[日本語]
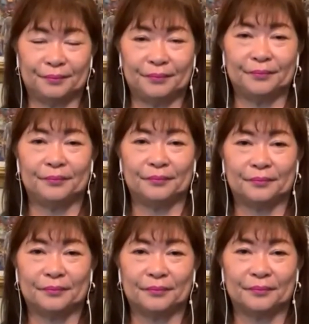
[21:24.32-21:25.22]
カの日
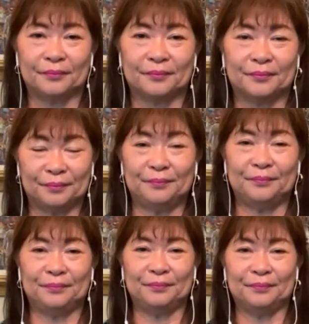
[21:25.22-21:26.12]
本人が来ませ
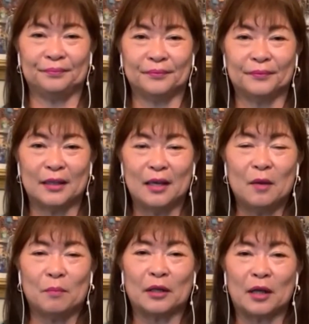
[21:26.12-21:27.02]
んか、うん、今のとこ
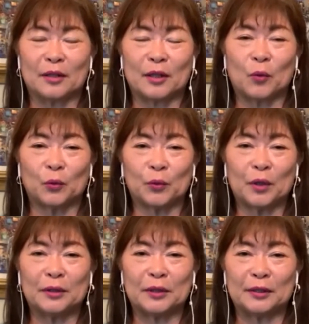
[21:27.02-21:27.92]
ろまだ来たことな
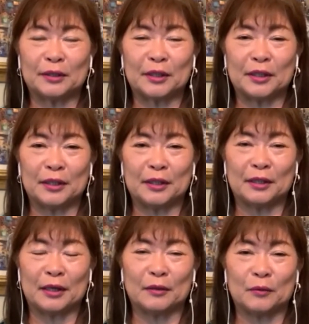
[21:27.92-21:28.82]
いんでぜひ、うん、
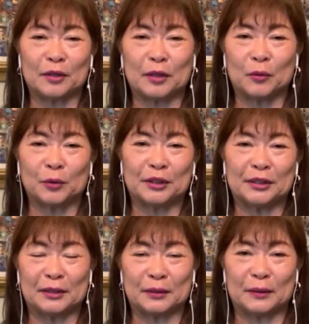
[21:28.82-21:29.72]
あの来てほしいで
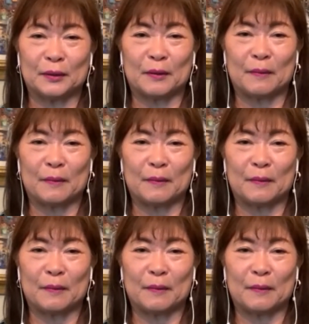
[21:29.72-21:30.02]
す、う